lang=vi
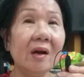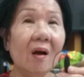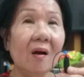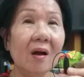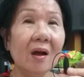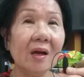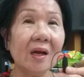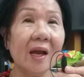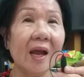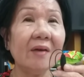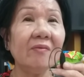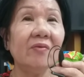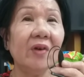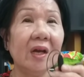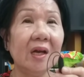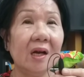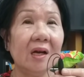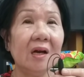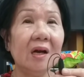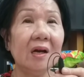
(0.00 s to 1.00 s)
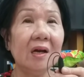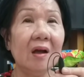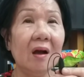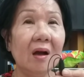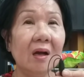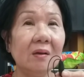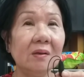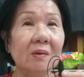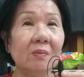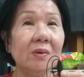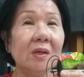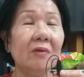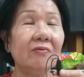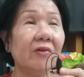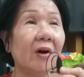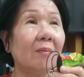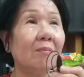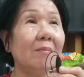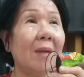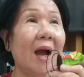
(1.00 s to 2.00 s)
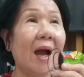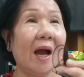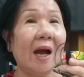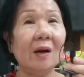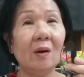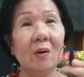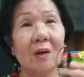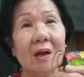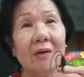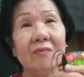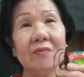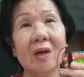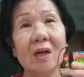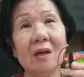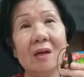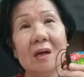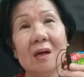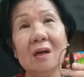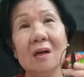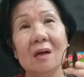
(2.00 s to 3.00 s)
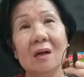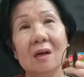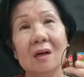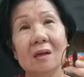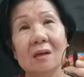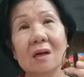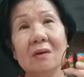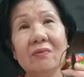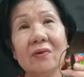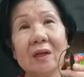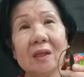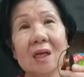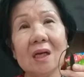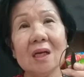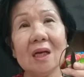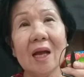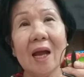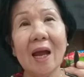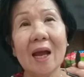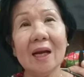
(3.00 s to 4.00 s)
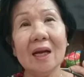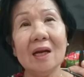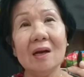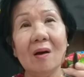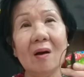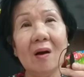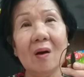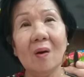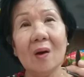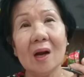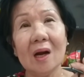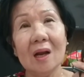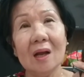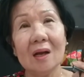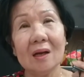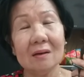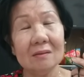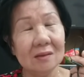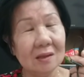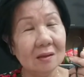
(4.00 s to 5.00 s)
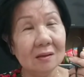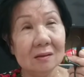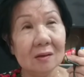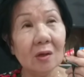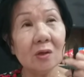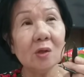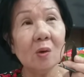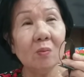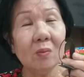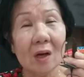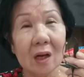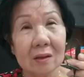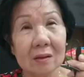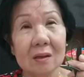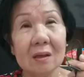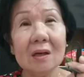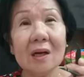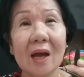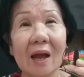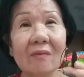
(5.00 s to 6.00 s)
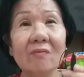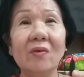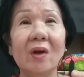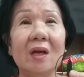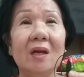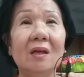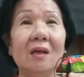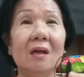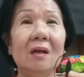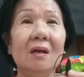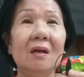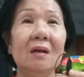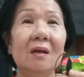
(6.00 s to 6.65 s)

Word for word: đó, các vị ở nơi đó giống như Phật Bà đó, các vị Đức Phật Thích Ca này nọ, hoặc là nói chung là những các vị